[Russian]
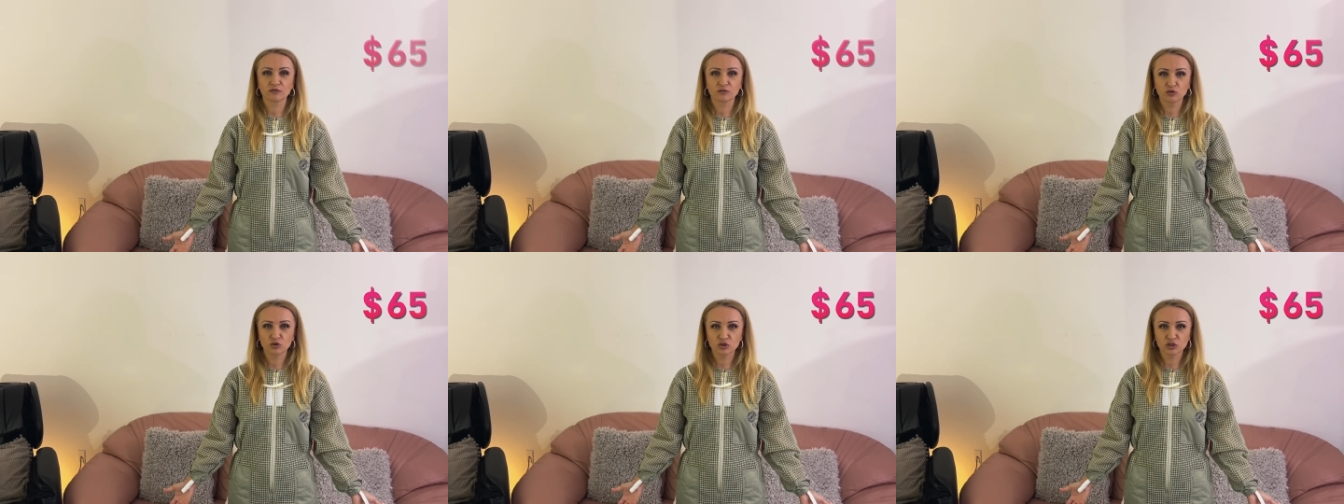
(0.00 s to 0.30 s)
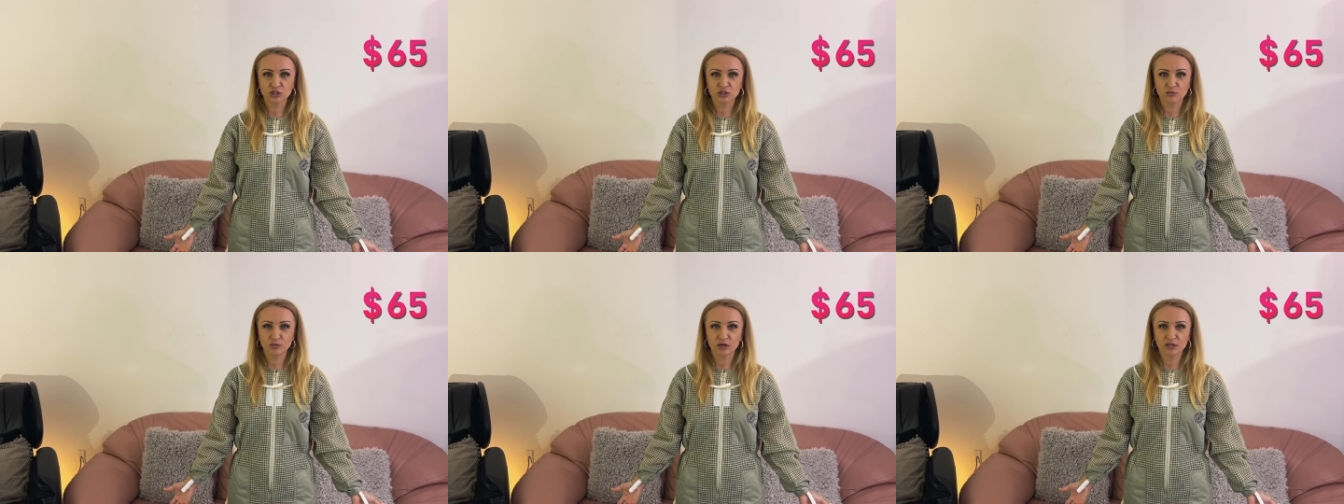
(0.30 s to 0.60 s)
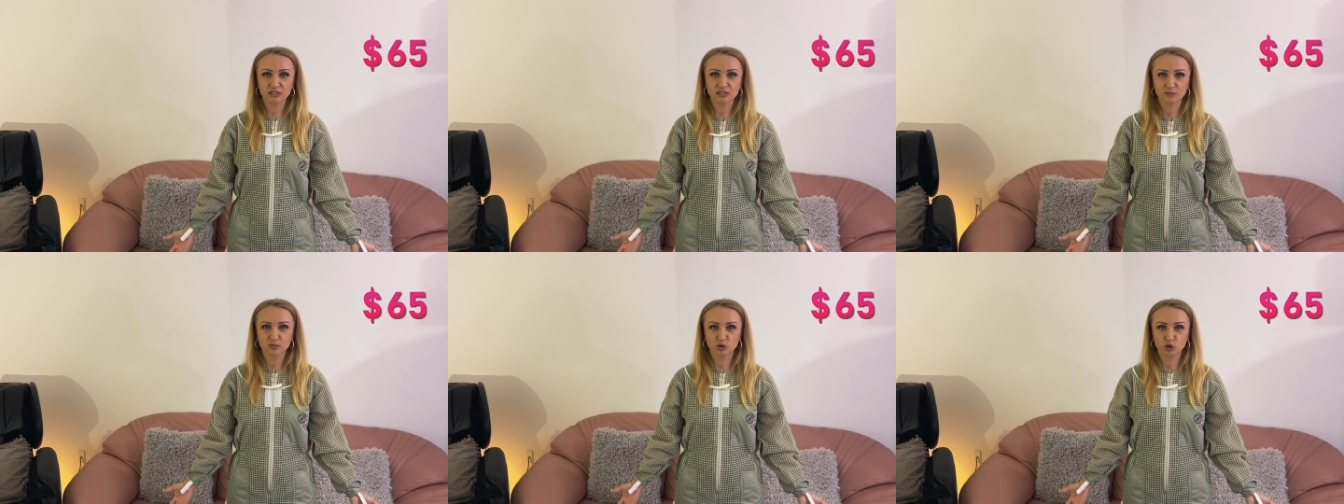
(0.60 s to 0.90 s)
Кто
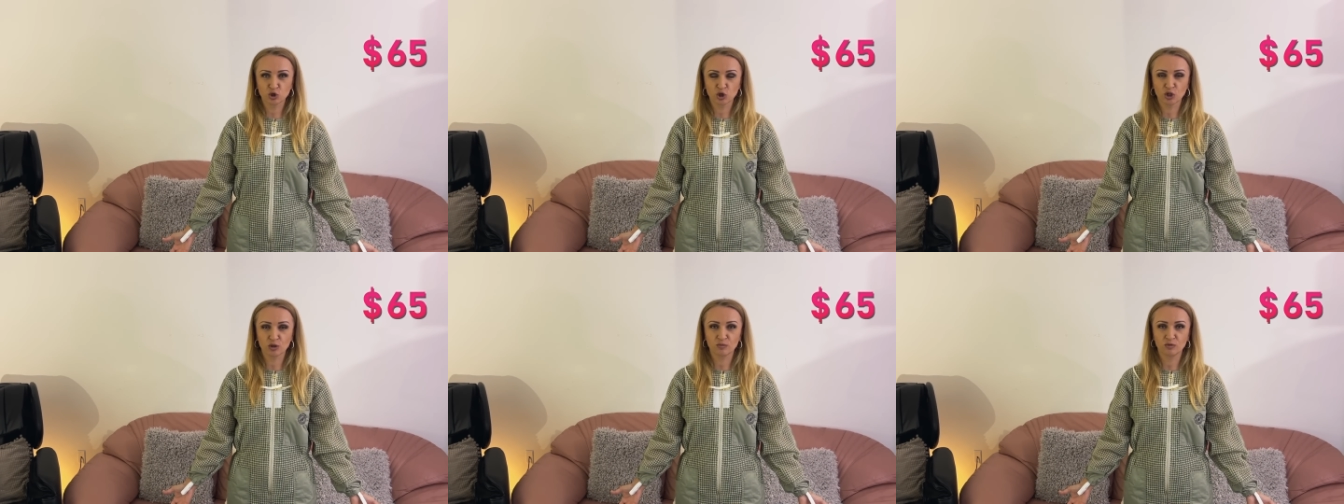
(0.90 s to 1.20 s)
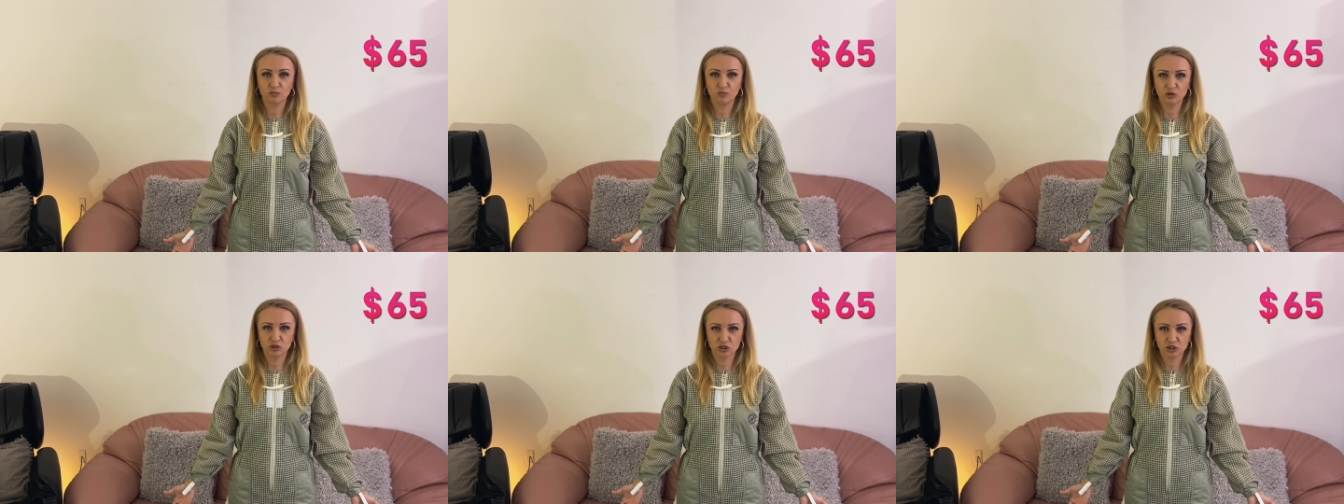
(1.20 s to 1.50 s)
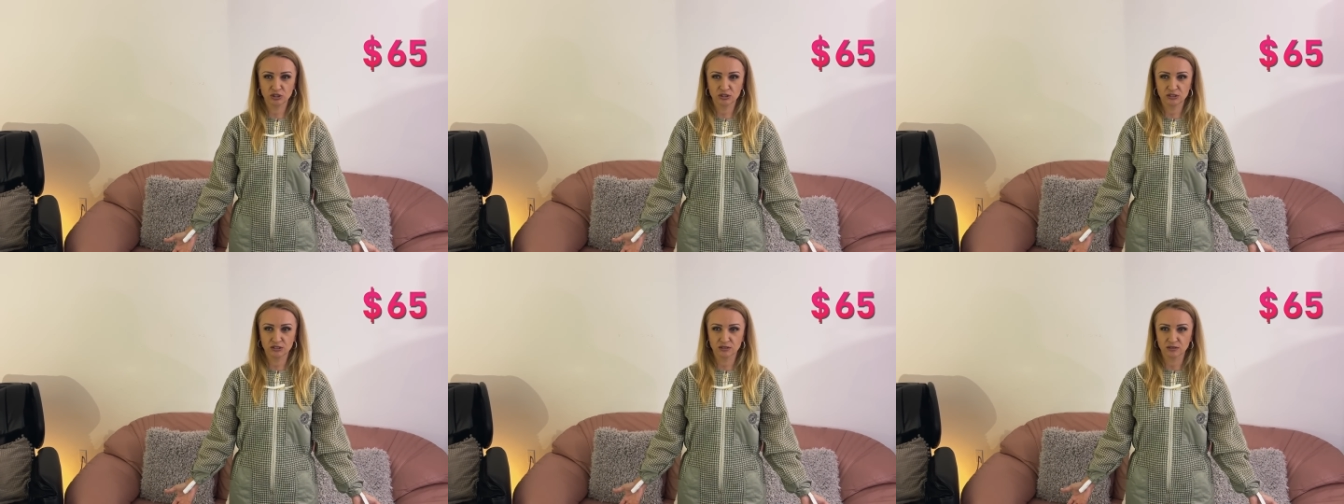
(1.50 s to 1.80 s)
занимается пчелами,
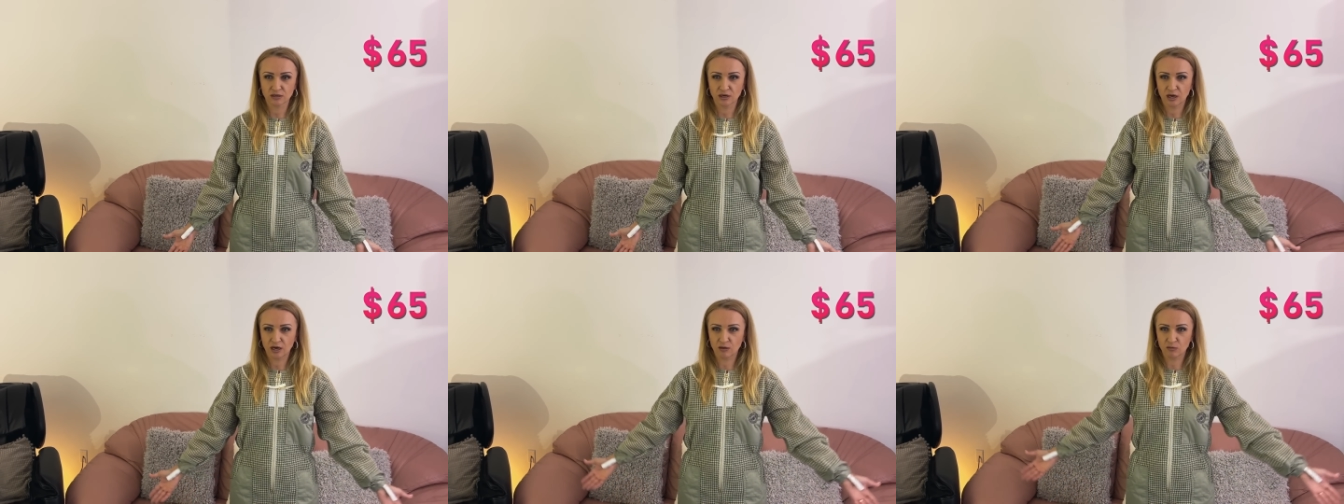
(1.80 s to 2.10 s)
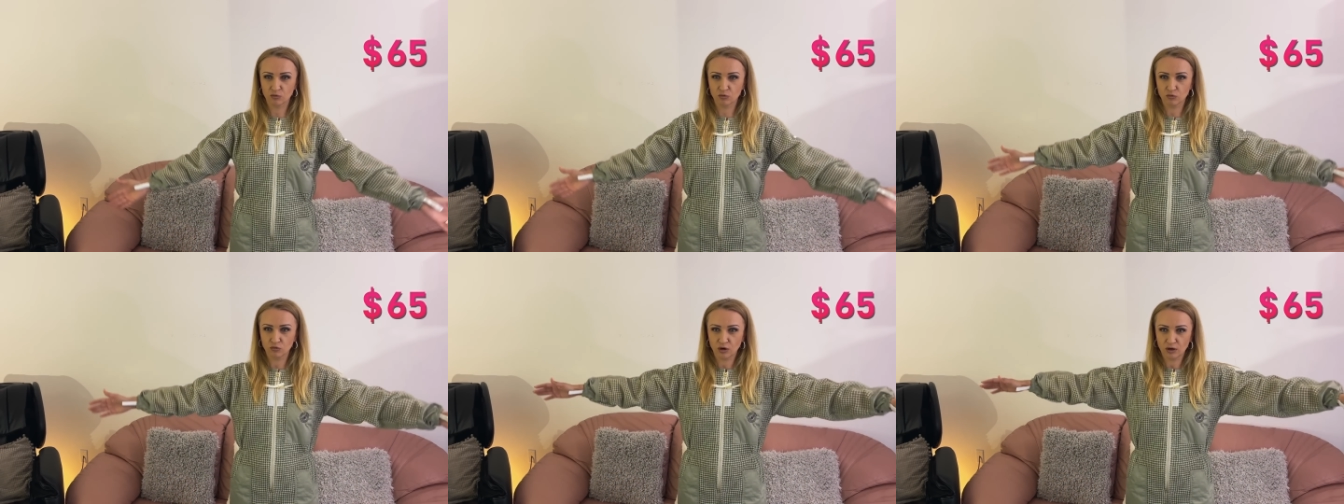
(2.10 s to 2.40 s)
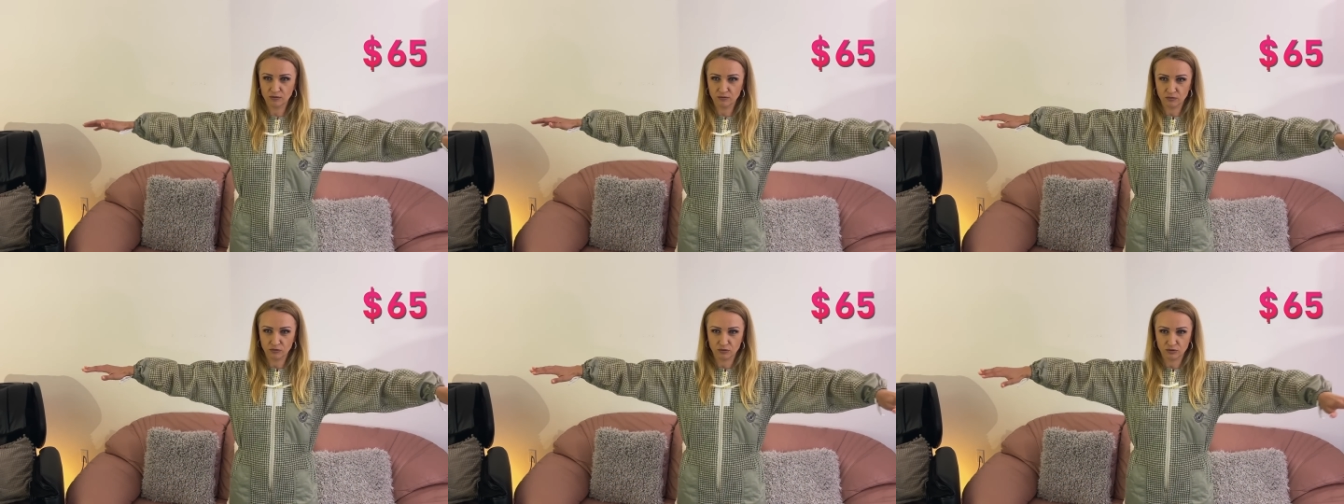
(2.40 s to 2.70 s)
пишите, кому, у
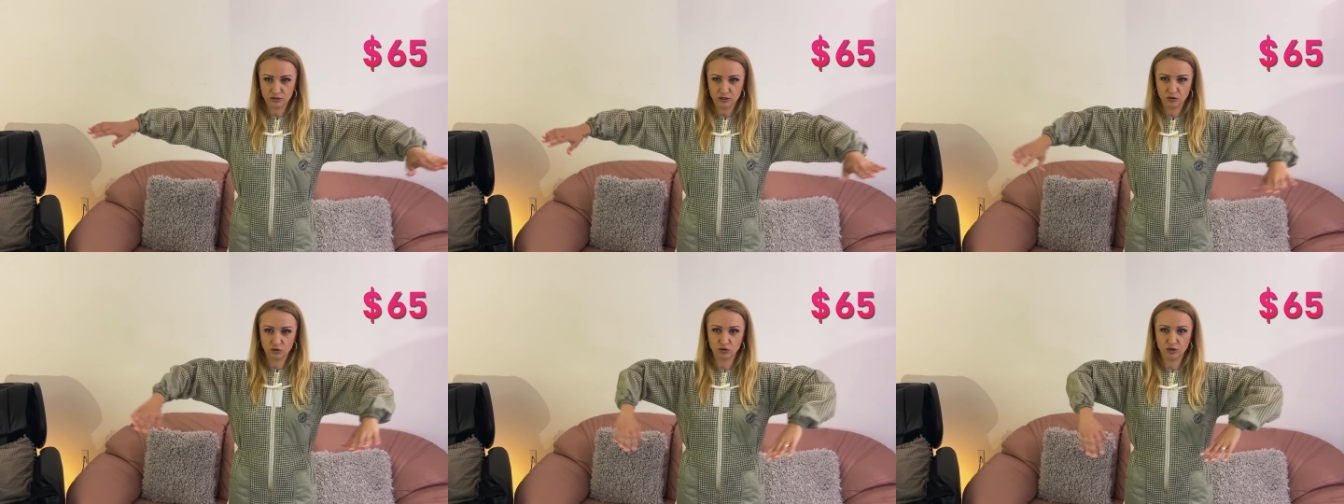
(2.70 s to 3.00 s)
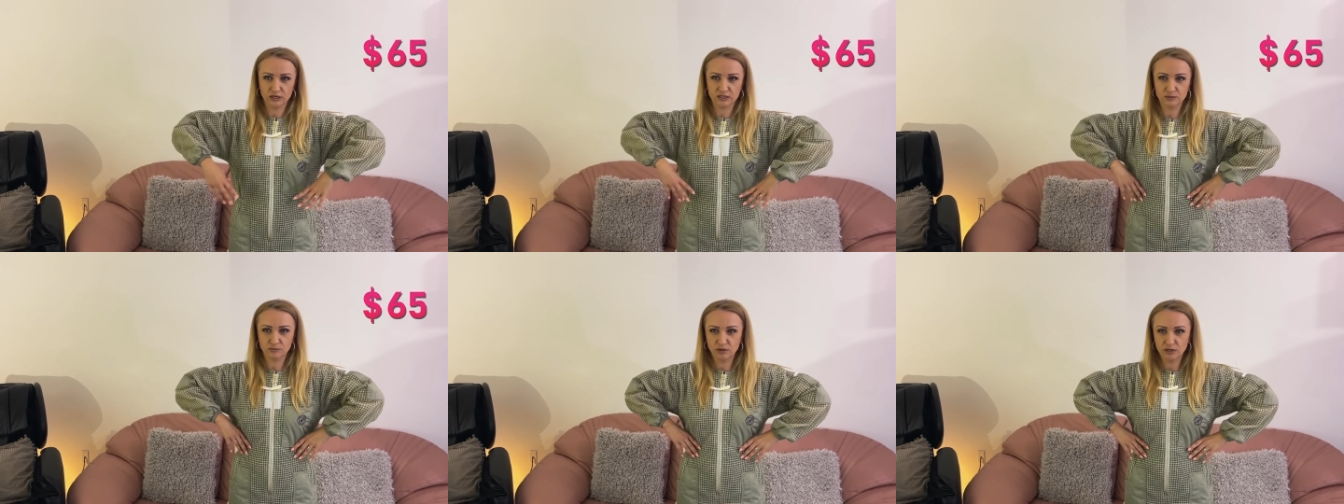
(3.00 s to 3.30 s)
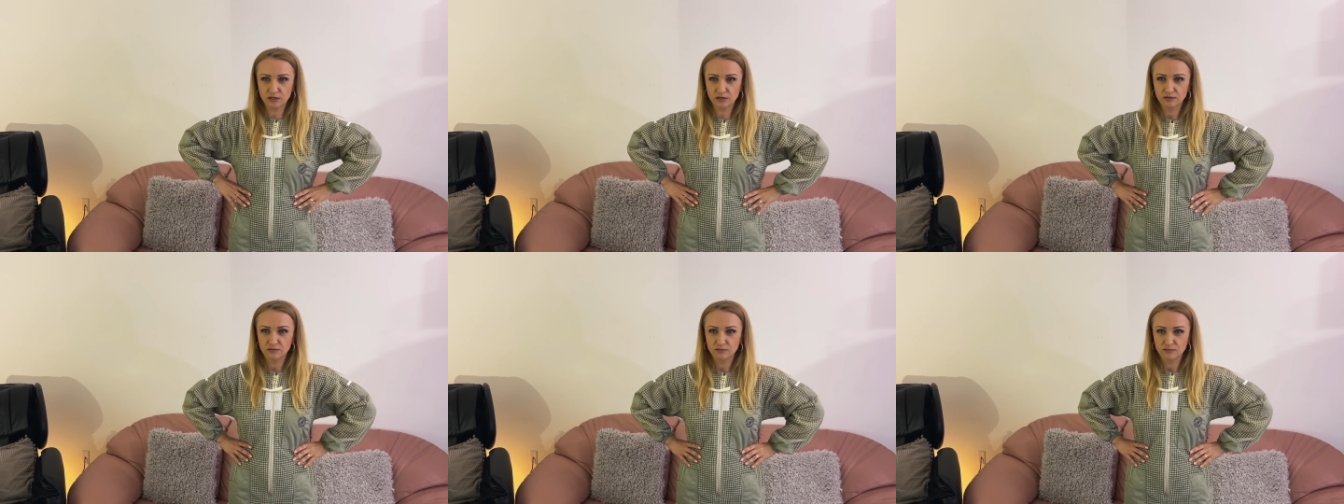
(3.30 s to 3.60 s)
кого такой
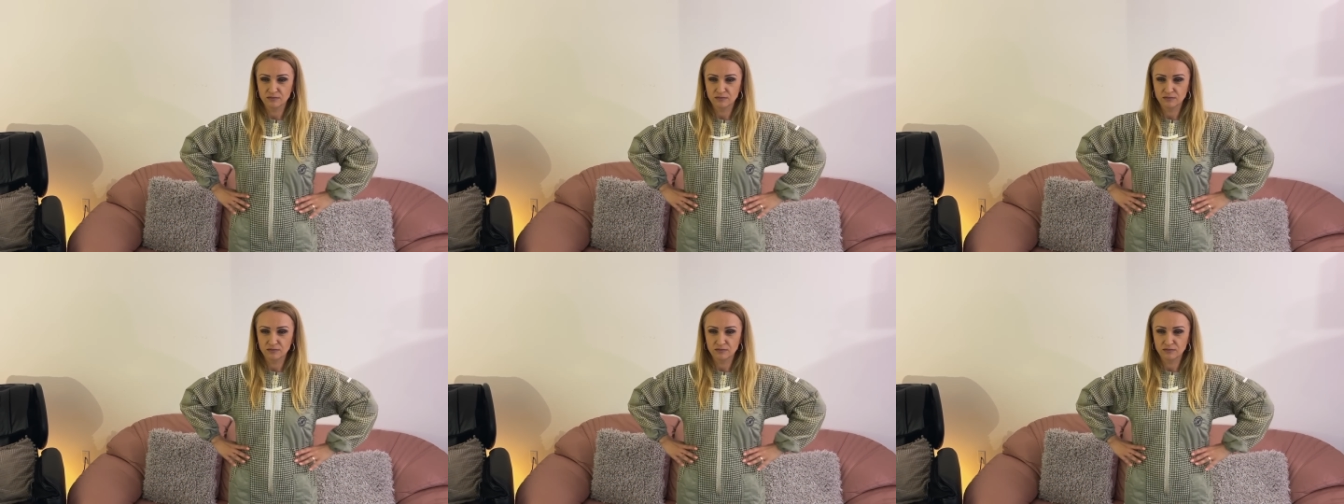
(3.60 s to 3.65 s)
размер